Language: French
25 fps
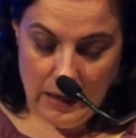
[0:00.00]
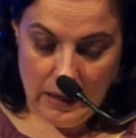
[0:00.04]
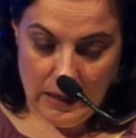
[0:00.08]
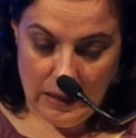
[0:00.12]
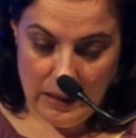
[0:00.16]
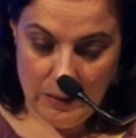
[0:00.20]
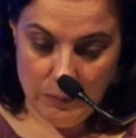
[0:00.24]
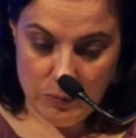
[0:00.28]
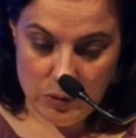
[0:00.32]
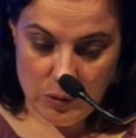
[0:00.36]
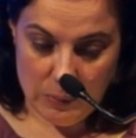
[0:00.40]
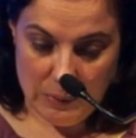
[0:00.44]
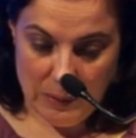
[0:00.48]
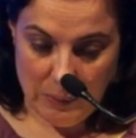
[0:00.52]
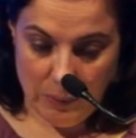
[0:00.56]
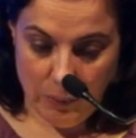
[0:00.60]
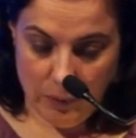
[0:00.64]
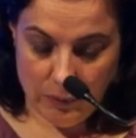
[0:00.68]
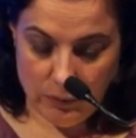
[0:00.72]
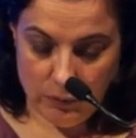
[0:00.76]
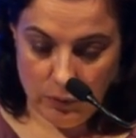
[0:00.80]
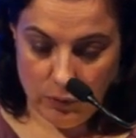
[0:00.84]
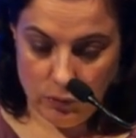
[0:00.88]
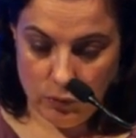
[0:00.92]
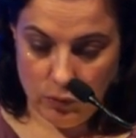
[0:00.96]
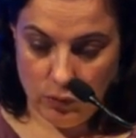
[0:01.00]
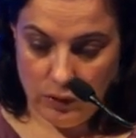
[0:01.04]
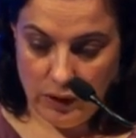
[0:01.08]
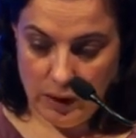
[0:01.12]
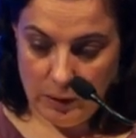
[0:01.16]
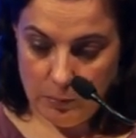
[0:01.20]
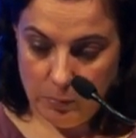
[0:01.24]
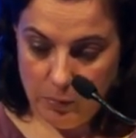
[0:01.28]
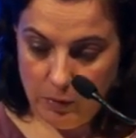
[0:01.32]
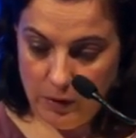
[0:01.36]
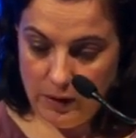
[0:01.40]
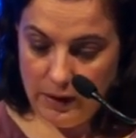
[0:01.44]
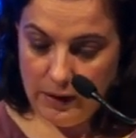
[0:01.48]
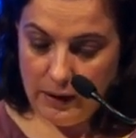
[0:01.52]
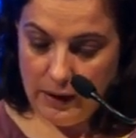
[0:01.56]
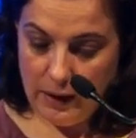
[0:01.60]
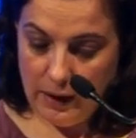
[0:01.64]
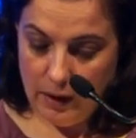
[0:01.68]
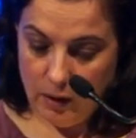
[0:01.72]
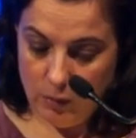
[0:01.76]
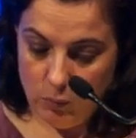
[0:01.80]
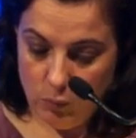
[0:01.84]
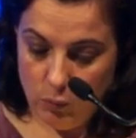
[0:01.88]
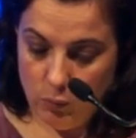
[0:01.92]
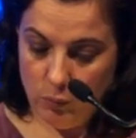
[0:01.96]
Et il me semble important de le rappeler à
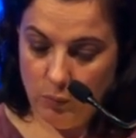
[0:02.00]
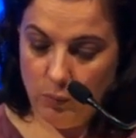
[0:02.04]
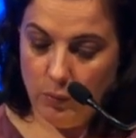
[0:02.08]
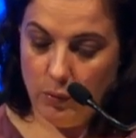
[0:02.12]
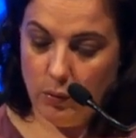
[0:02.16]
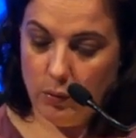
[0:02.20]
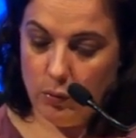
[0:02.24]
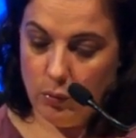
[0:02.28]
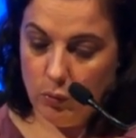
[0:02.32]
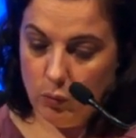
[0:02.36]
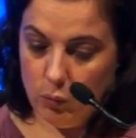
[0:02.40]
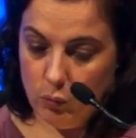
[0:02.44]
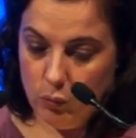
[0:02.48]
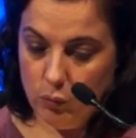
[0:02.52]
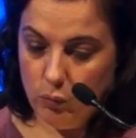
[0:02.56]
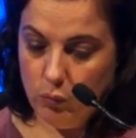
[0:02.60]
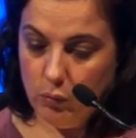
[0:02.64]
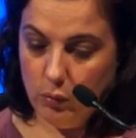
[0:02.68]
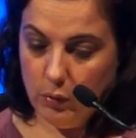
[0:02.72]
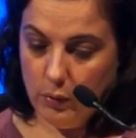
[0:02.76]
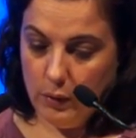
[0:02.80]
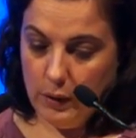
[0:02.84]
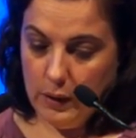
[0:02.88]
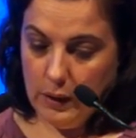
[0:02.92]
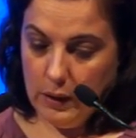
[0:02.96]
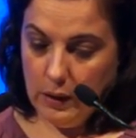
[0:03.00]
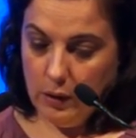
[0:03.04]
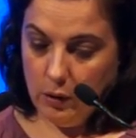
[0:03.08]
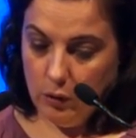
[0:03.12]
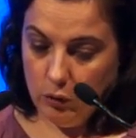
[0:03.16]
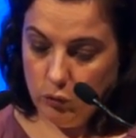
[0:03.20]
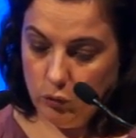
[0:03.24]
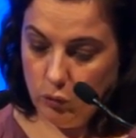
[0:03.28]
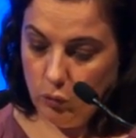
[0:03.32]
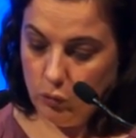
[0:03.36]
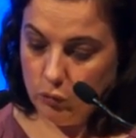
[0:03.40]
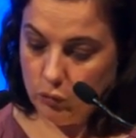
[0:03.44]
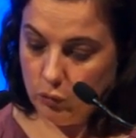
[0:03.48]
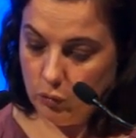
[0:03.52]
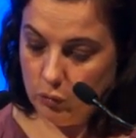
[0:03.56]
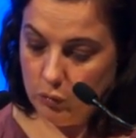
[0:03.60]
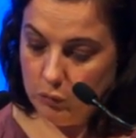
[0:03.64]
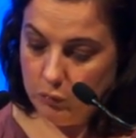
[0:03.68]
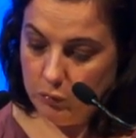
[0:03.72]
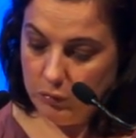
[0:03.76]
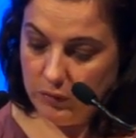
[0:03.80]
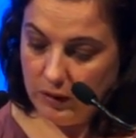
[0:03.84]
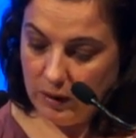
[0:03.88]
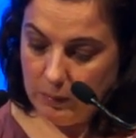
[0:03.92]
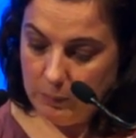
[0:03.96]
un moment où euh, d'autres ne
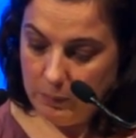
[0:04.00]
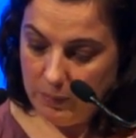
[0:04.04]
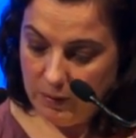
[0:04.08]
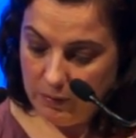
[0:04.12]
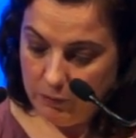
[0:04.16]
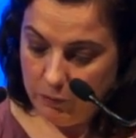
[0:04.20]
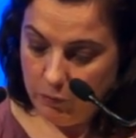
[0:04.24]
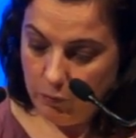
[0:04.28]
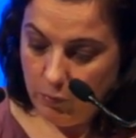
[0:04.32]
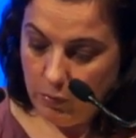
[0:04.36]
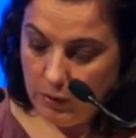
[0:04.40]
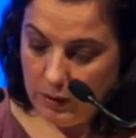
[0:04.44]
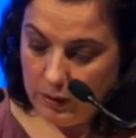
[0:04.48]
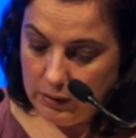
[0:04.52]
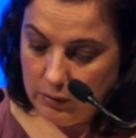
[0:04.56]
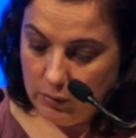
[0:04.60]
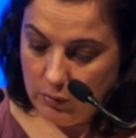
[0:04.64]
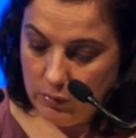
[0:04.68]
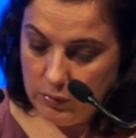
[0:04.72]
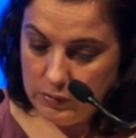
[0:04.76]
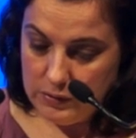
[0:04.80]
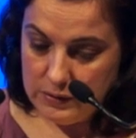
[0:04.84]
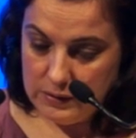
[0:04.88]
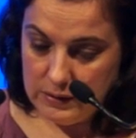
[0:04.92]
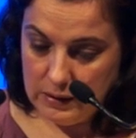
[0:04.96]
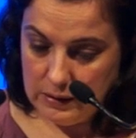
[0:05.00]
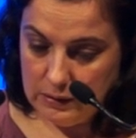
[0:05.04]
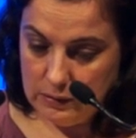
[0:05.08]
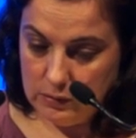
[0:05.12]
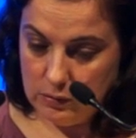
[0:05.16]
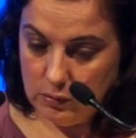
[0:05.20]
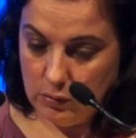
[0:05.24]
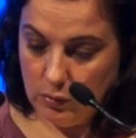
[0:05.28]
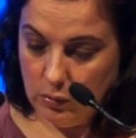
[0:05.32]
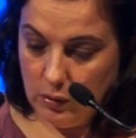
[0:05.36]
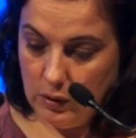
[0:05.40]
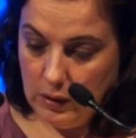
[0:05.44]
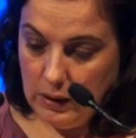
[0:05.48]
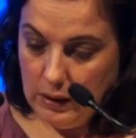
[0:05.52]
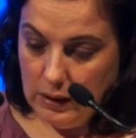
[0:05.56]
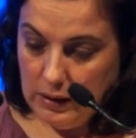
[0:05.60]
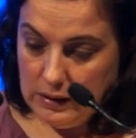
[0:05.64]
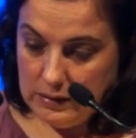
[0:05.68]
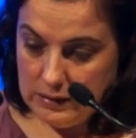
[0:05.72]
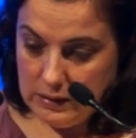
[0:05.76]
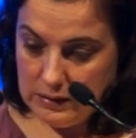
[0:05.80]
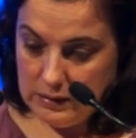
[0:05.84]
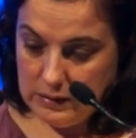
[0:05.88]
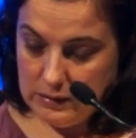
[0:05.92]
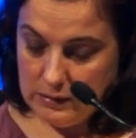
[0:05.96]
voudraient pas voir euh, cette,
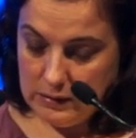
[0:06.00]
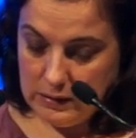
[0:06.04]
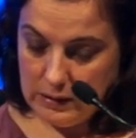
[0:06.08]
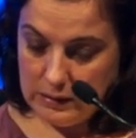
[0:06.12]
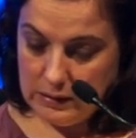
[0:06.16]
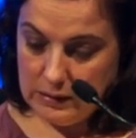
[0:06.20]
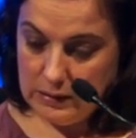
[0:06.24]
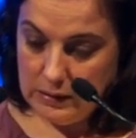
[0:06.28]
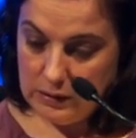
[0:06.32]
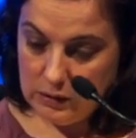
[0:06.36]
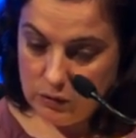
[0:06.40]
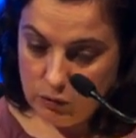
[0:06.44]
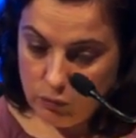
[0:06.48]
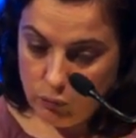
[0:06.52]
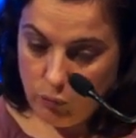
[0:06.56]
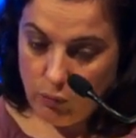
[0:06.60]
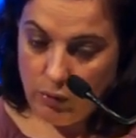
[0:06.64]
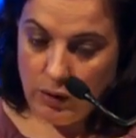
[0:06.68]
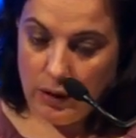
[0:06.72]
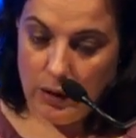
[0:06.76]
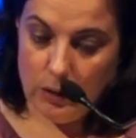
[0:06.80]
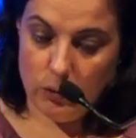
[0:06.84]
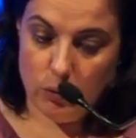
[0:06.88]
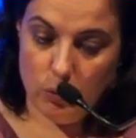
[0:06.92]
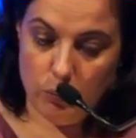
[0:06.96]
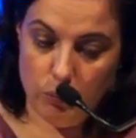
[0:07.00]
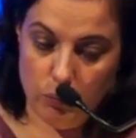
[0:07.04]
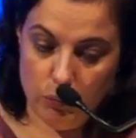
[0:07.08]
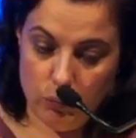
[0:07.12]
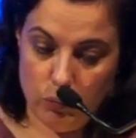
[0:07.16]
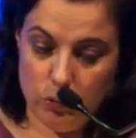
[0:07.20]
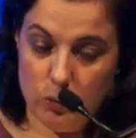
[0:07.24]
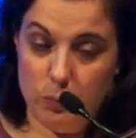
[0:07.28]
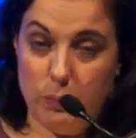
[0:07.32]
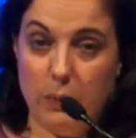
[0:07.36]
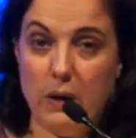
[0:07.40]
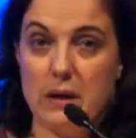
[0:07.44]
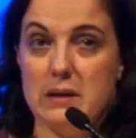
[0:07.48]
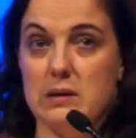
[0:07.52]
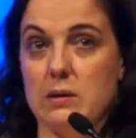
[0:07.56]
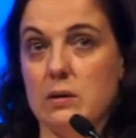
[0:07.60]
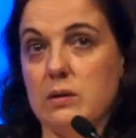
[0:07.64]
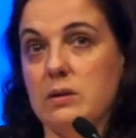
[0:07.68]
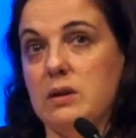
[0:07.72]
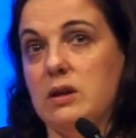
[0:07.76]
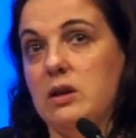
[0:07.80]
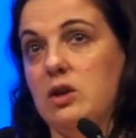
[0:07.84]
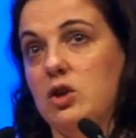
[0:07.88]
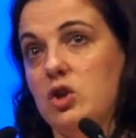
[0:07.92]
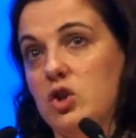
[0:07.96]
cette, cette, histoire de beaucoup de
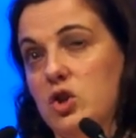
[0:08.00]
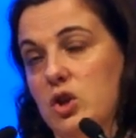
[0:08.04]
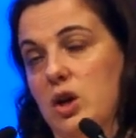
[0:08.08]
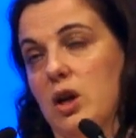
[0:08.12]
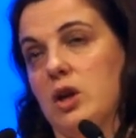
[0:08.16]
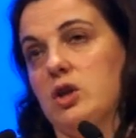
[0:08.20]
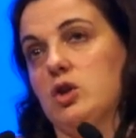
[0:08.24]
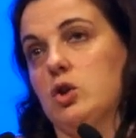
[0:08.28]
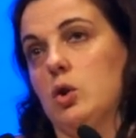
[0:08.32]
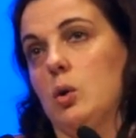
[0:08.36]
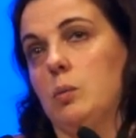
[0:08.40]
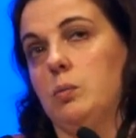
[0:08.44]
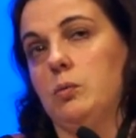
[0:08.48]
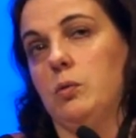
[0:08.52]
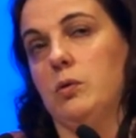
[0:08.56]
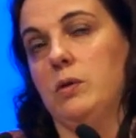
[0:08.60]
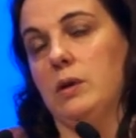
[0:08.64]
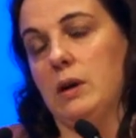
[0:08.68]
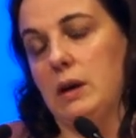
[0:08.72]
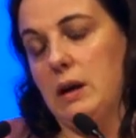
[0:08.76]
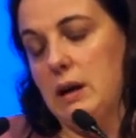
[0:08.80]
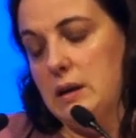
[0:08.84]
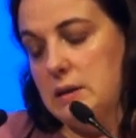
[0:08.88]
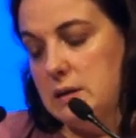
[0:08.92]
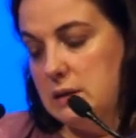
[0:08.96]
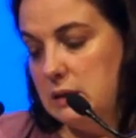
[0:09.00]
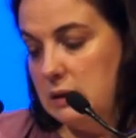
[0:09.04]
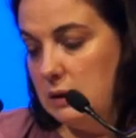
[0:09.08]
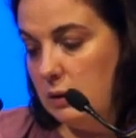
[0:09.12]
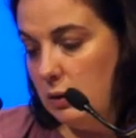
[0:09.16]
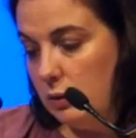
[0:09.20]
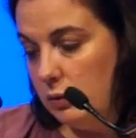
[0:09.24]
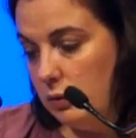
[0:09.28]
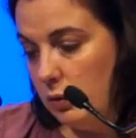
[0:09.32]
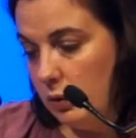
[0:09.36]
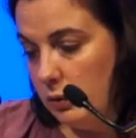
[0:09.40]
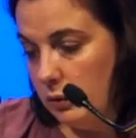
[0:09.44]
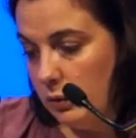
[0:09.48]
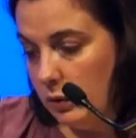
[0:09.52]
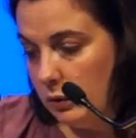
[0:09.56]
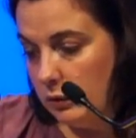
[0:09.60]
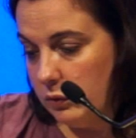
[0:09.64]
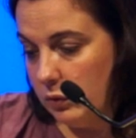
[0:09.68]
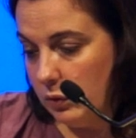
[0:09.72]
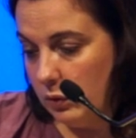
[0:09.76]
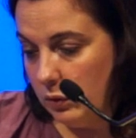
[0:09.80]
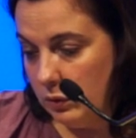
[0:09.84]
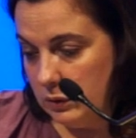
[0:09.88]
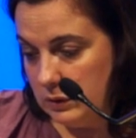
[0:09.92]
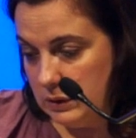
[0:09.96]
personnes qui cherchent à obtenir l'asile dans
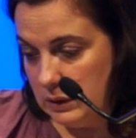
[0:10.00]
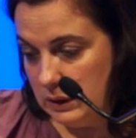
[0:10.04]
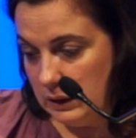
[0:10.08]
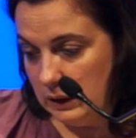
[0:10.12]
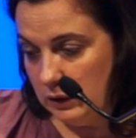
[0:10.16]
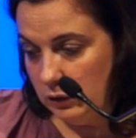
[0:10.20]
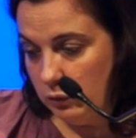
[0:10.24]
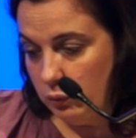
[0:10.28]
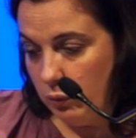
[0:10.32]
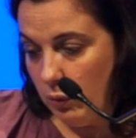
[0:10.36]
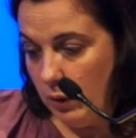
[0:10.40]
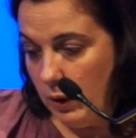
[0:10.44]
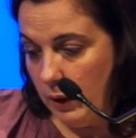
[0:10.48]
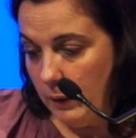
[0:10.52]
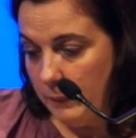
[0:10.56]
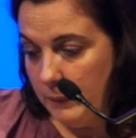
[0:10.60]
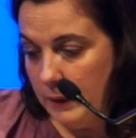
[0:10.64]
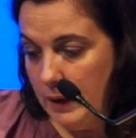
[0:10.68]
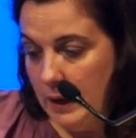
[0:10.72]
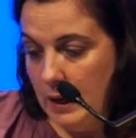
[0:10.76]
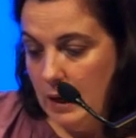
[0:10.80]
notre territoire.